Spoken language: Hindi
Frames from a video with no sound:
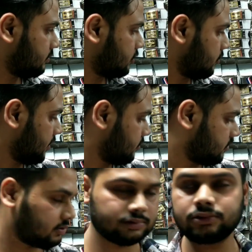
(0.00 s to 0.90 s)
थोड़ी
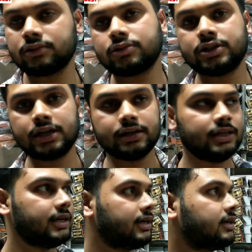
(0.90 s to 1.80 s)
गुजा
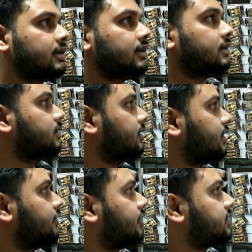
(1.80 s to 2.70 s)
ये
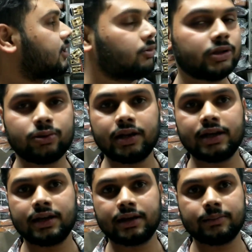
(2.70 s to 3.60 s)
रिक्वेस्ट करूँगा थोड़े
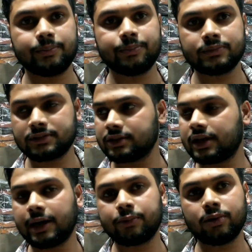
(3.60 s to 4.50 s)

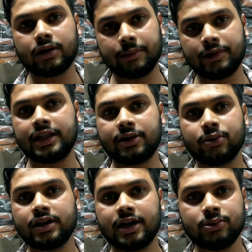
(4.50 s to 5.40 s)
आपको कम लेदर और
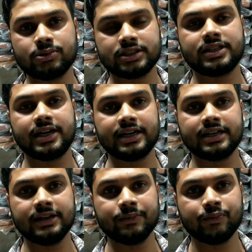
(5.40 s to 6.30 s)
दिखा दूँ सस्ते रेट की
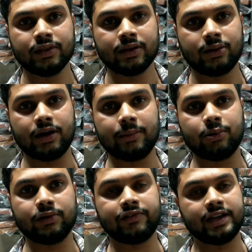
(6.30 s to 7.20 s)
क्यों आप
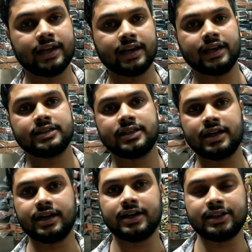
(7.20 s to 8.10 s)
लोग फिर ये कहेंगे सीधा
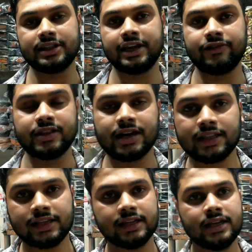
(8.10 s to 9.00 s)
इतनी हैवी दिखा
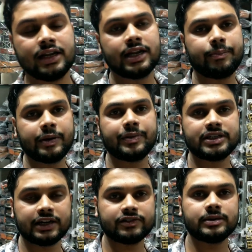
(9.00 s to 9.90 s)
दी नब्बे
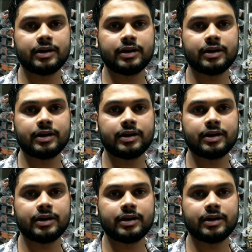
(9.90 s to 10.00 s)
पचानवे से मेरे